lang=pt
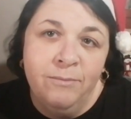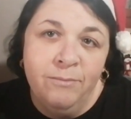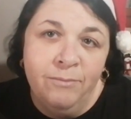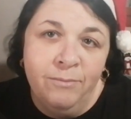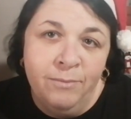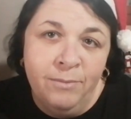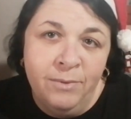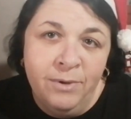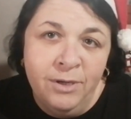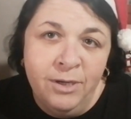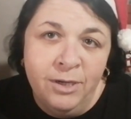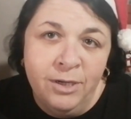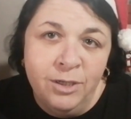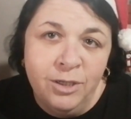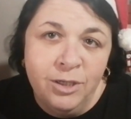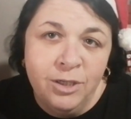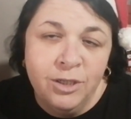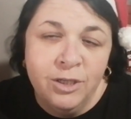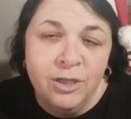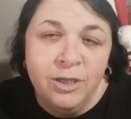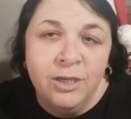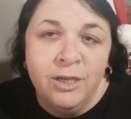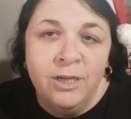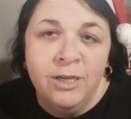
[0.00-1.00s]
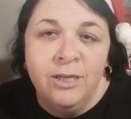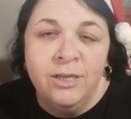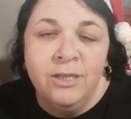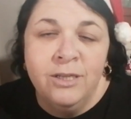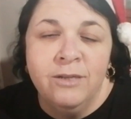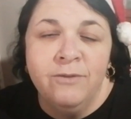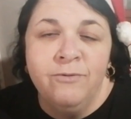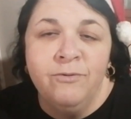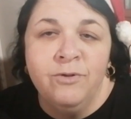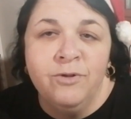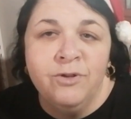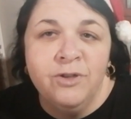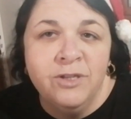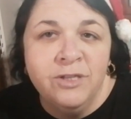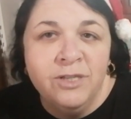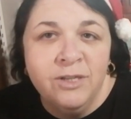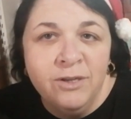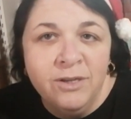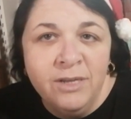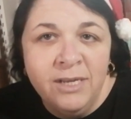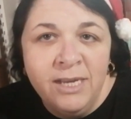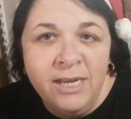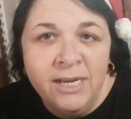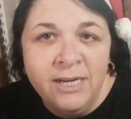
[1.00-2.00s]
Mas, vocês
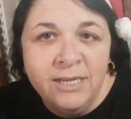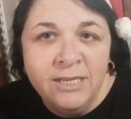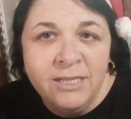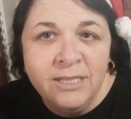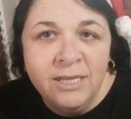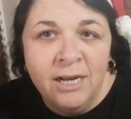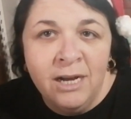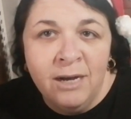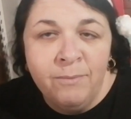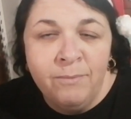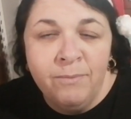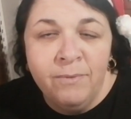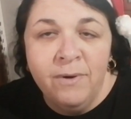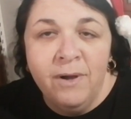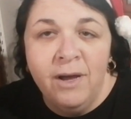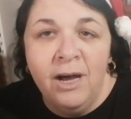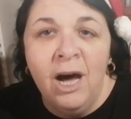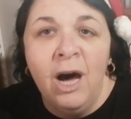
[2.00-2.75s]
aí é que sabem.